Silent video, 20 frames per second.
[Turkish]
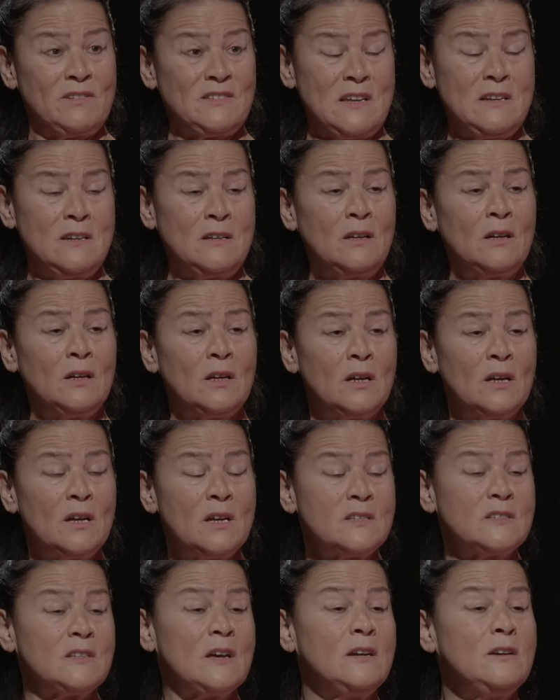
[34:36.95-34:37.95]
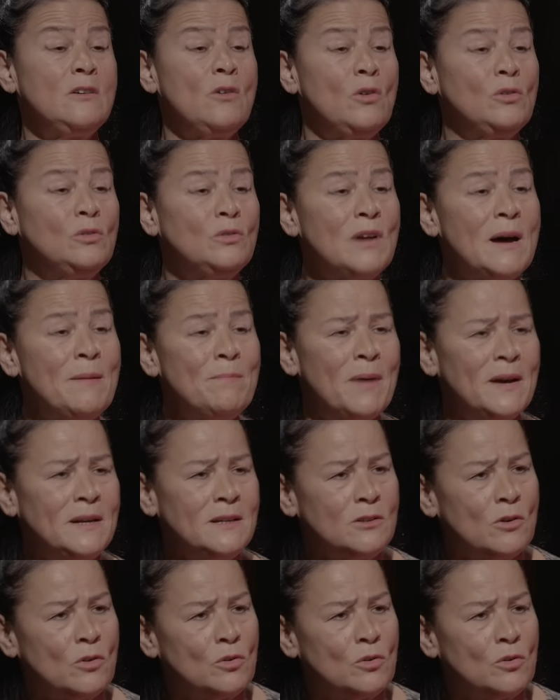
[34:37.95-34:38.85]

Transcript: Seni, seni öldüren beni de